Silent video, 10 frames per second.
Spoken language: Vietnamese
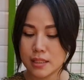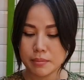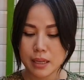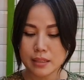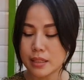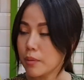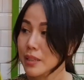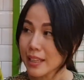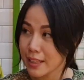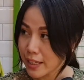Nhưng mà chị
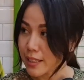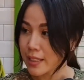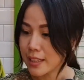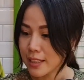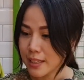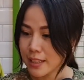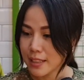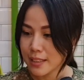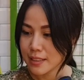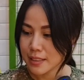không có trả tiền,
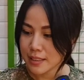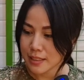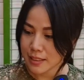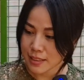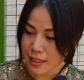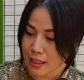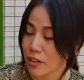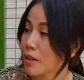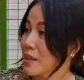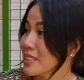
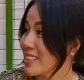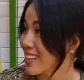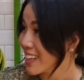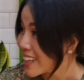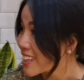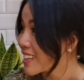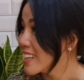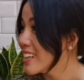anh Color Man sẽ trả tiền.